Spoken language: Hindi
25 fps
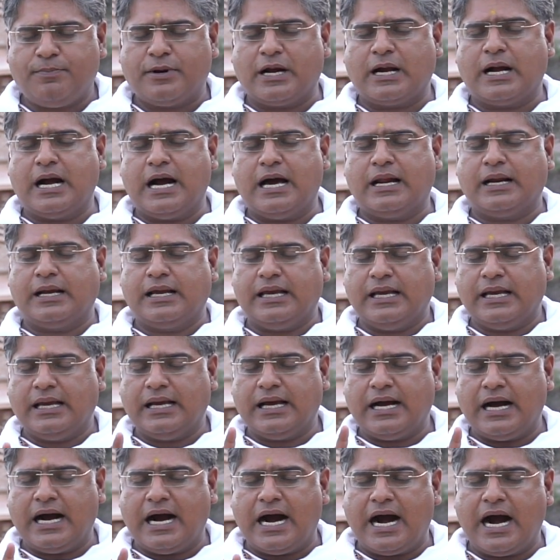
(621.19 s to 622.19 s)
प्रकार के
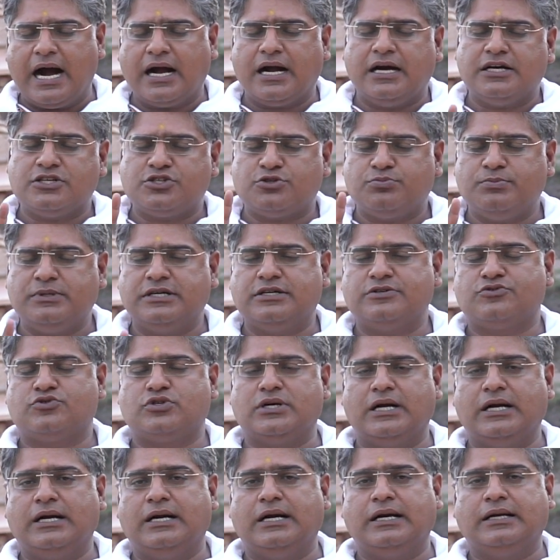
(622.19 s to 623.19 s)
आकस्मिक
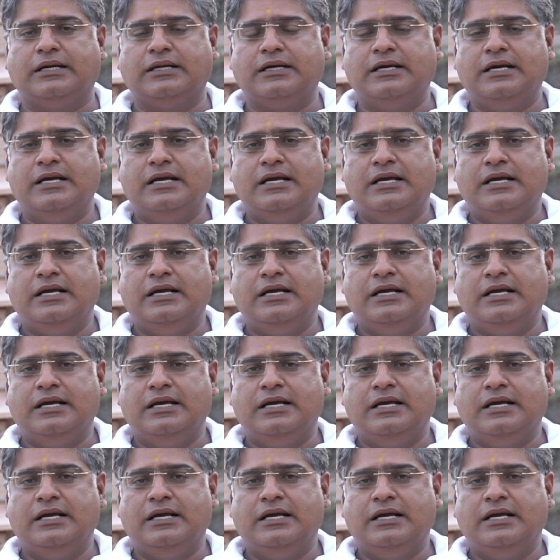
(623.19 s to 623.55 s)
संकट